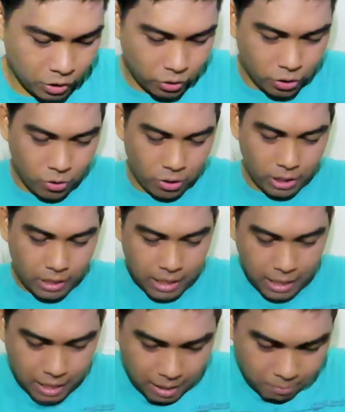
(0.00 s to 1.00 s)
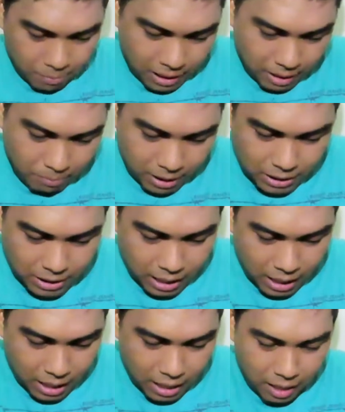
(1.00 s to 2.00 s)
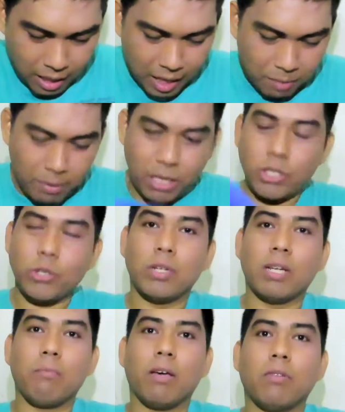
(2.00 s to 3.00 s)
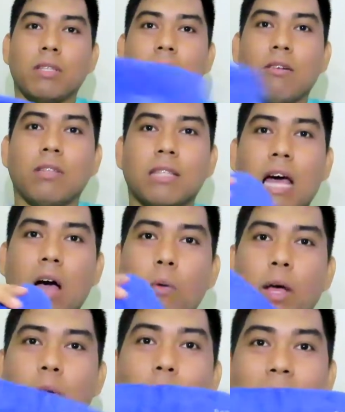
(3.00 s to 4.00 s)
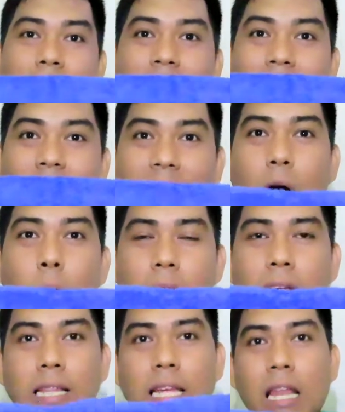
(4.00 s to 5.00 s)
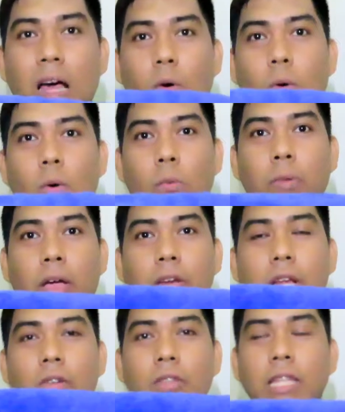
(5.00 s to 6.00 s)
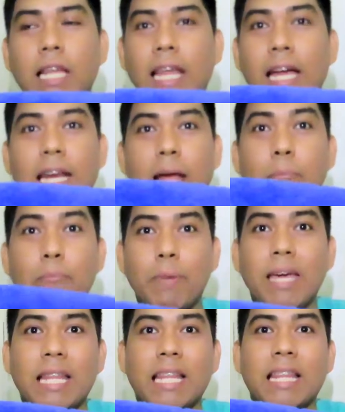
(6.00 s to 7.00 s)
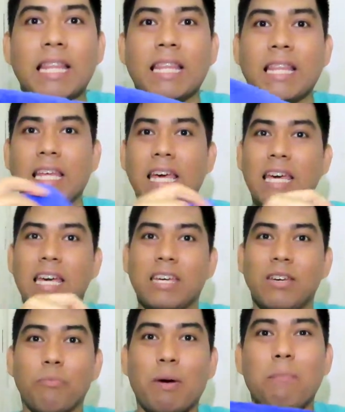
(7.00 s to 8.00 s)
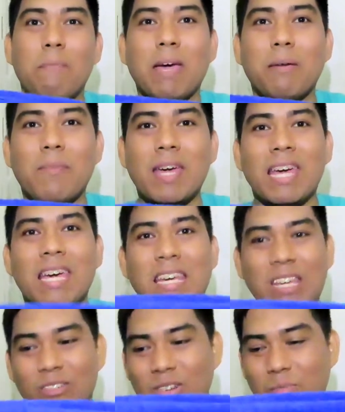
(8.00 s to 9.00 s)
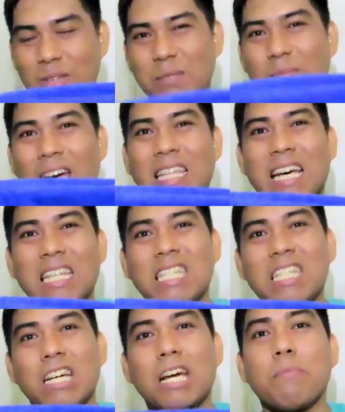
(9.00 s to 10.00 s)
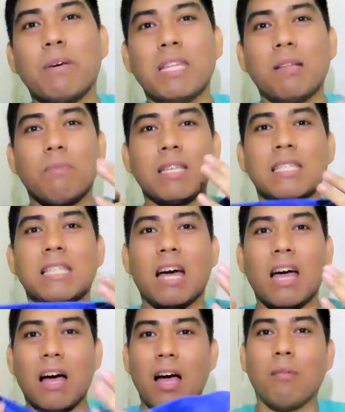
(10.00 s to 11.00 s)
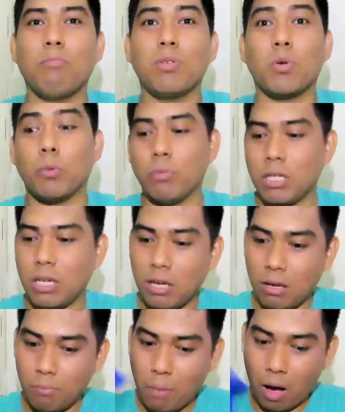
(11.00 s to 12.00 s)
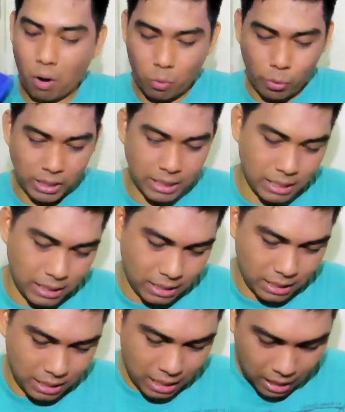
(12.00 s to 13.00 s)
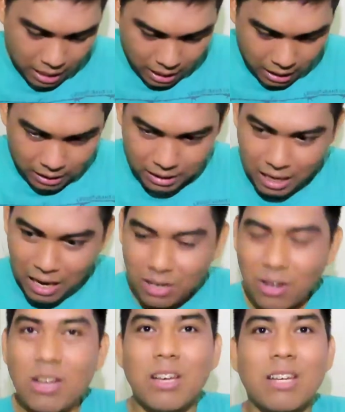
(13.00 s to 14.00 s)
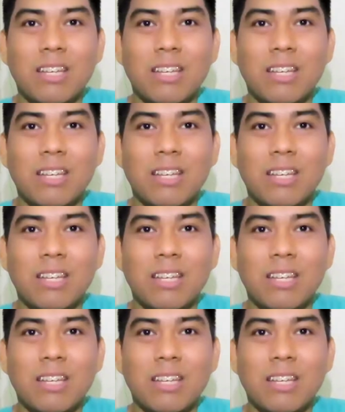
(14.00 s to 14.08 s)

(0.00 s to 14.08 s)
So, yon Maliban siya, I eh, make sure na meron din akong towel. Kung hindi towel ang dala ko, meron akong dalang lampin. Yung pang baby, yon Mas maganda kasi siyang gamitin, mas nakaka-absorb siya ng pawis. Yan.